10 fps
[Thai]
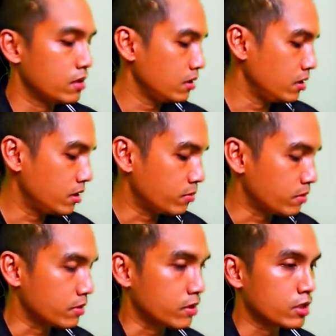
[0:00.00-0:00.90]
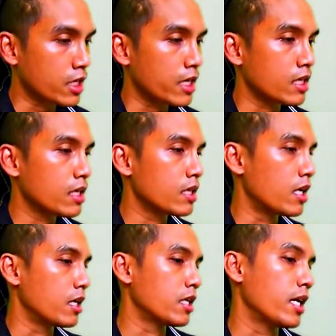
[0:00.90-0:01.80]
จริงๆมันมันก็ใช้ได้ห
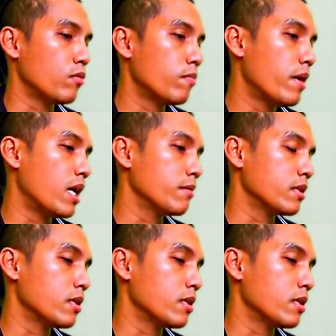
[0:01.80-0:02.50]
ลายหลายรูปแบบ